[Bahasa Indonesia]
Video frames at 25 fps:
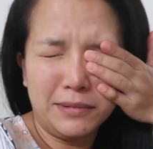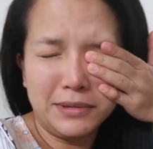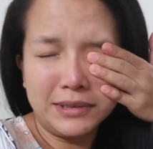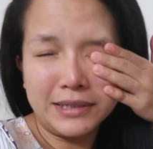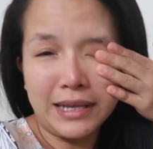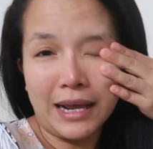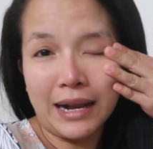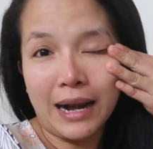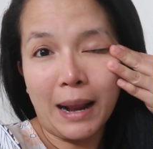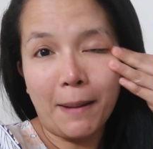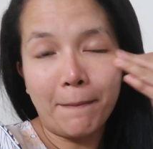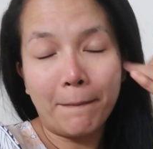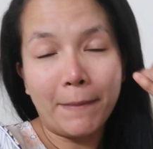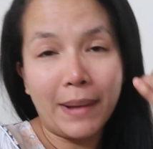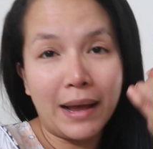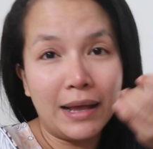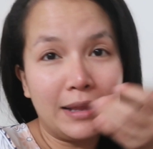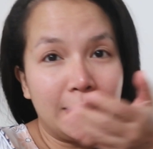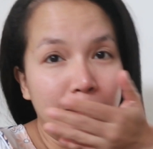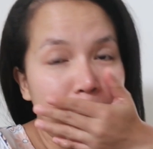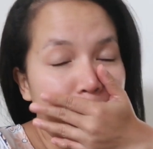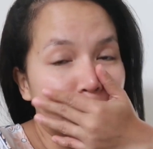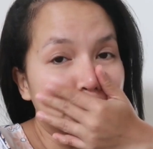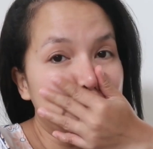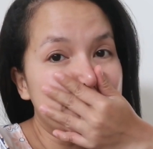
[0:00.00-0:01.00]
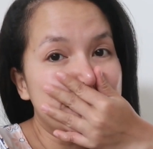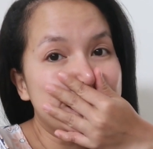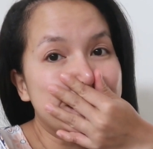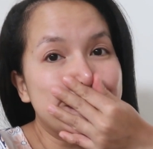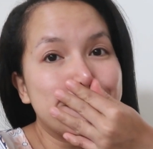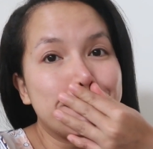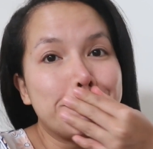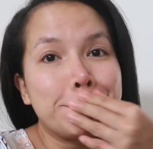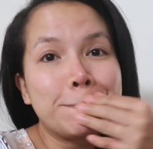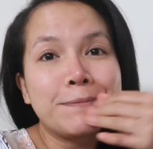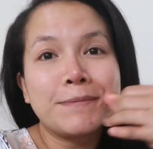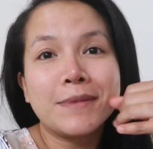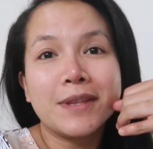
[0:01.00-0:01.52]
sarapan terus
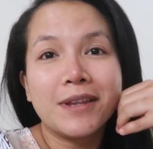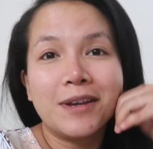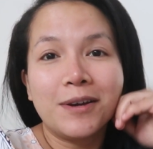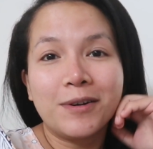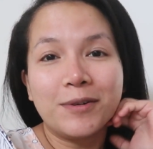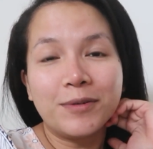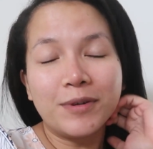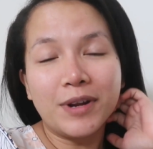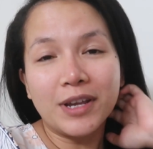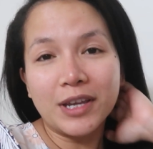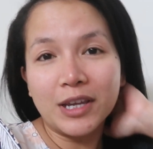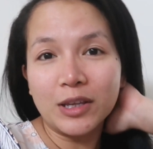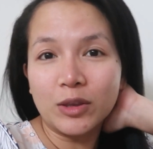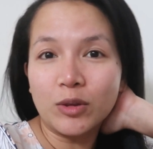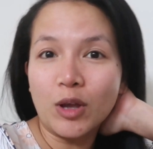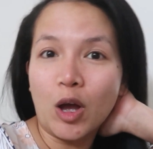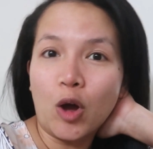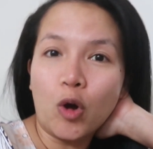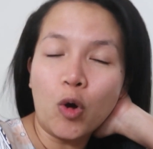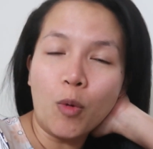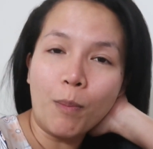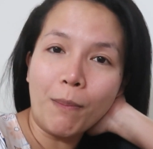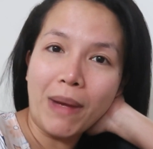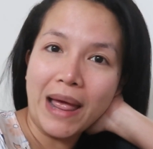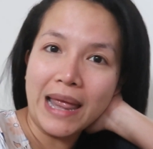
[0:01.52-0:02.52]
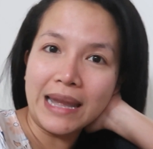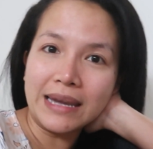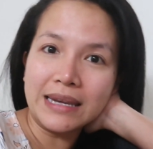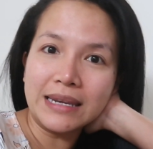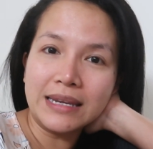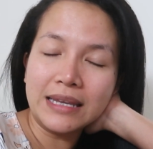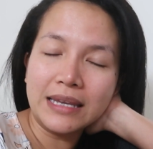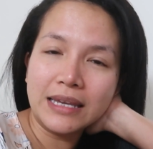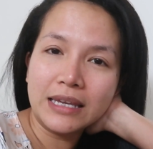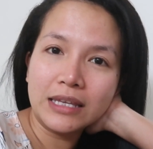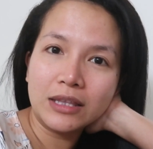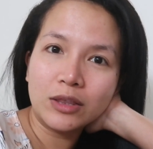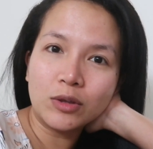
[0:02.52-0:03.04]
udah gitu aku
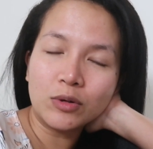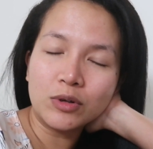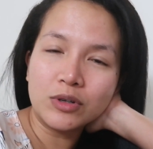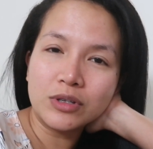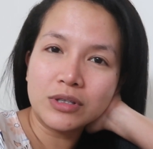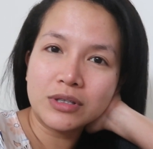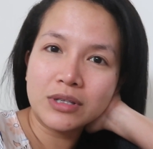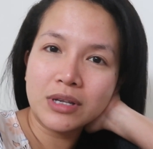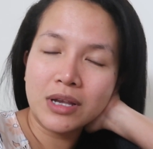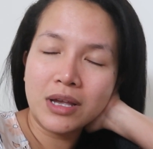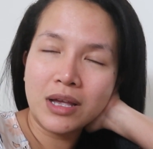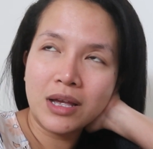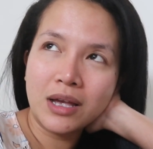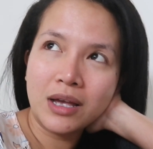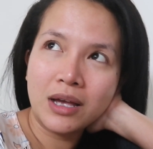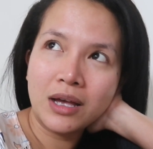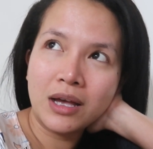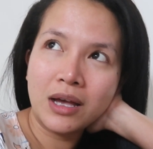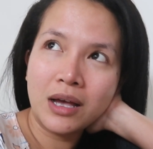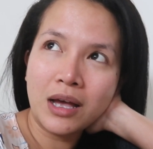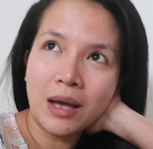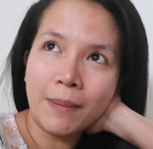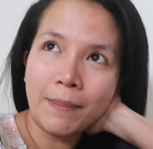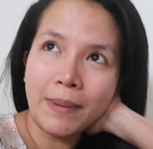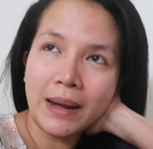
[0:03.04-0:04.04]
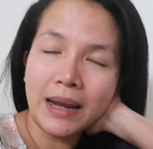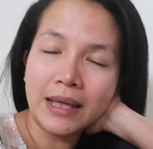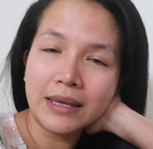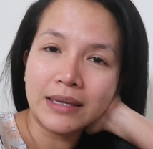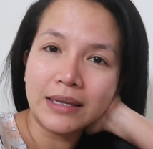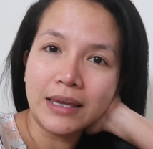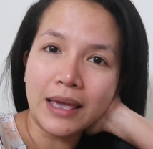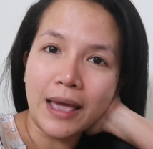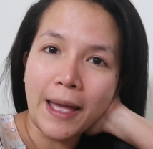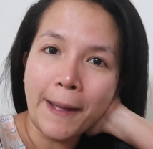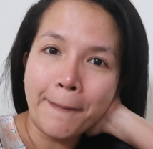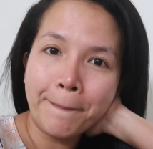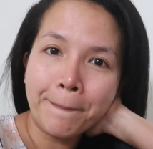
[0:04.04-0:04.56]
mandi terus apa
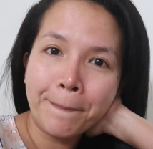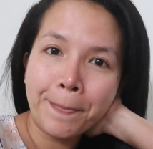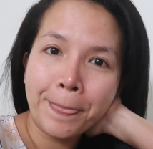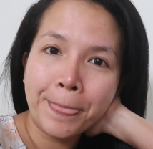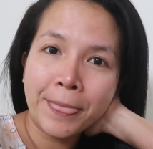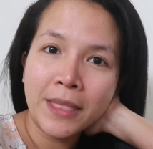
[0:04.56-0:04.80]
lagi ya.